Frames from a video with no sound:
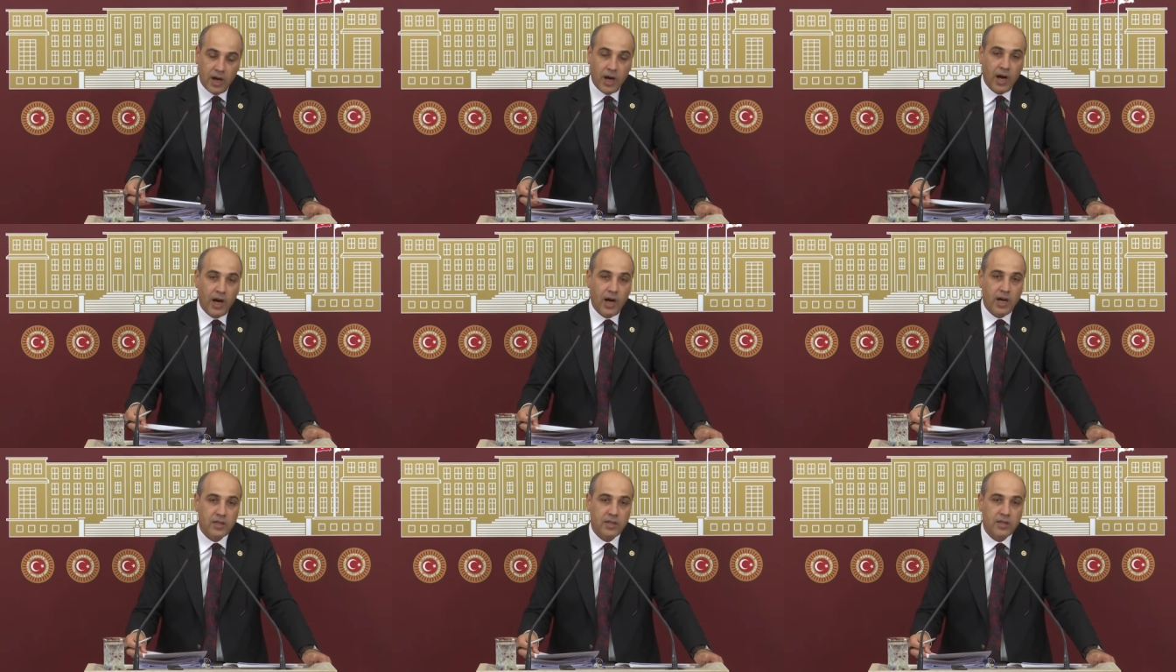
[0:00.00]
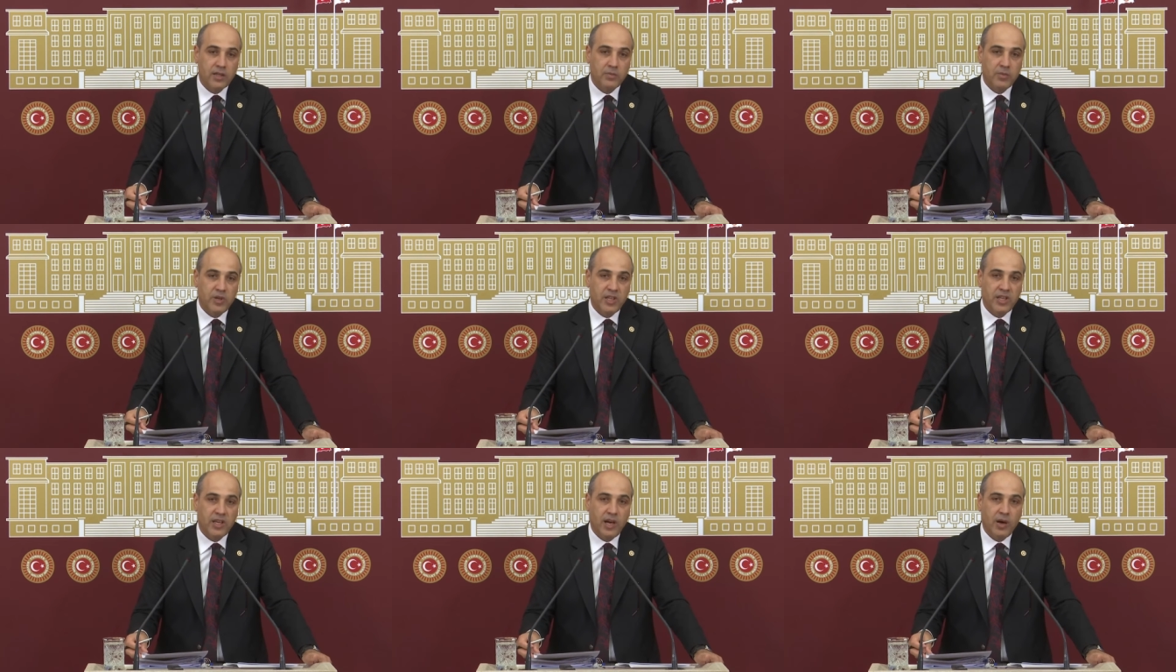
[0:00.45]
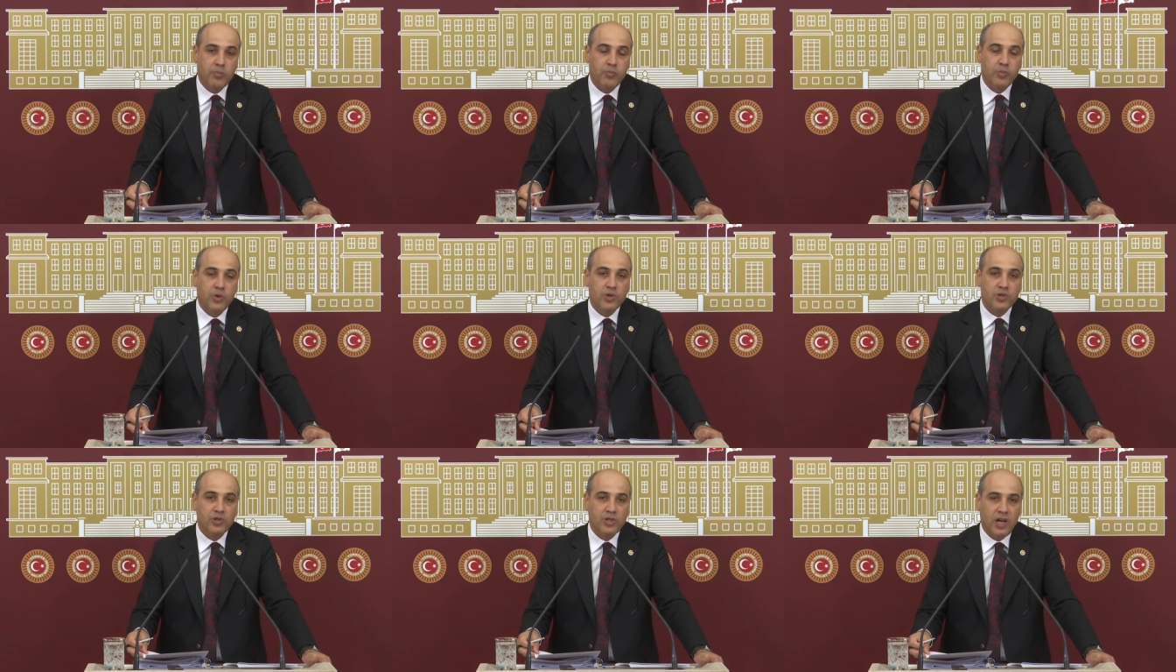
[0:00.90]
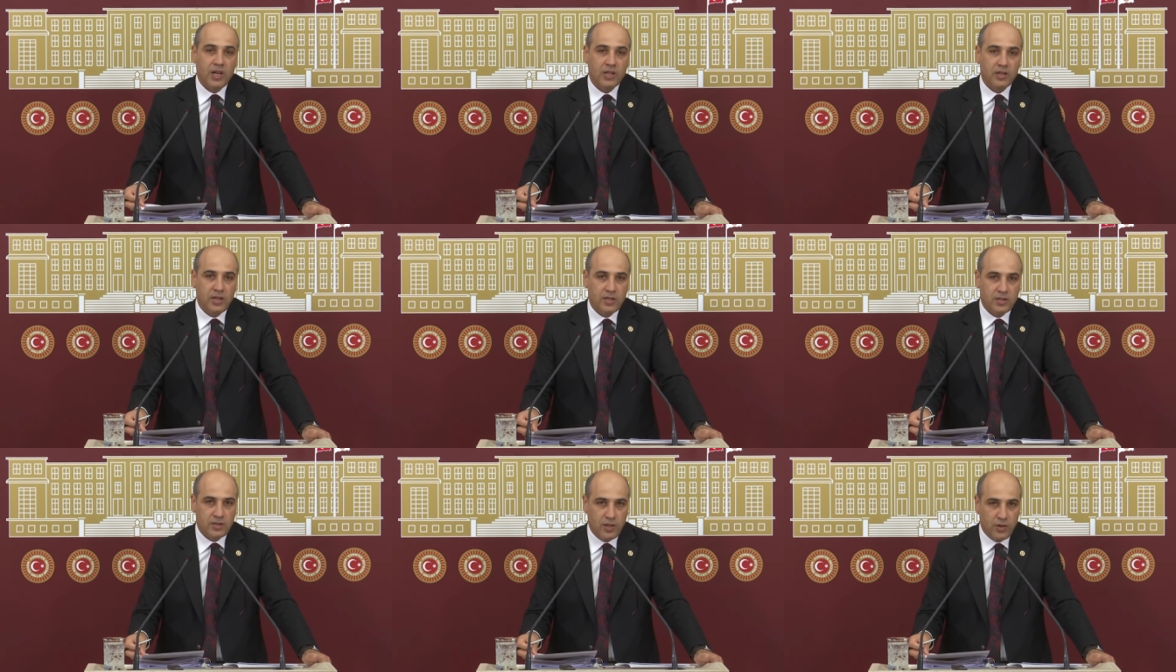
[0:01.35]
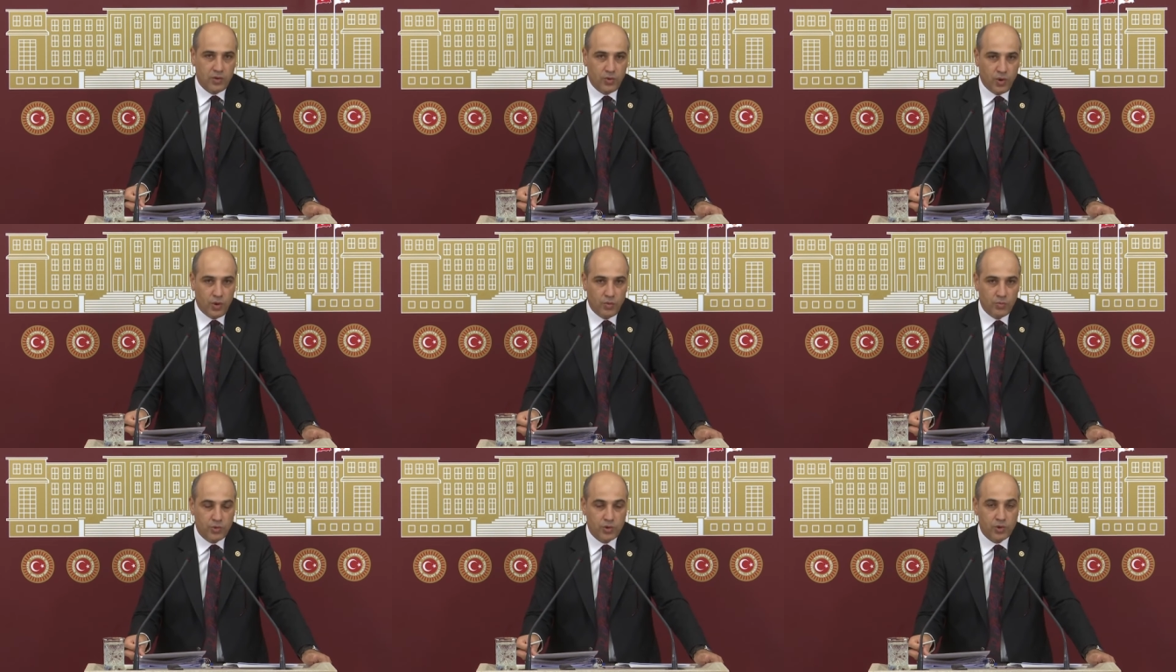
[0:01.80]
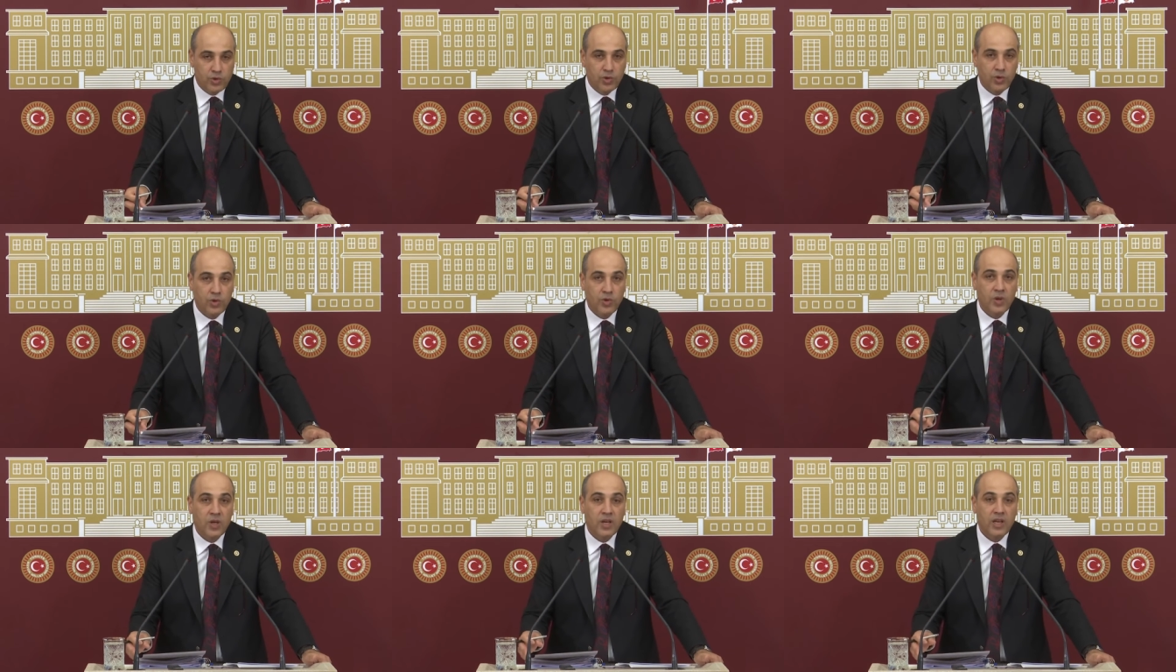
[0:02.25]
artık bir yapboz tahtasına dönmüştür.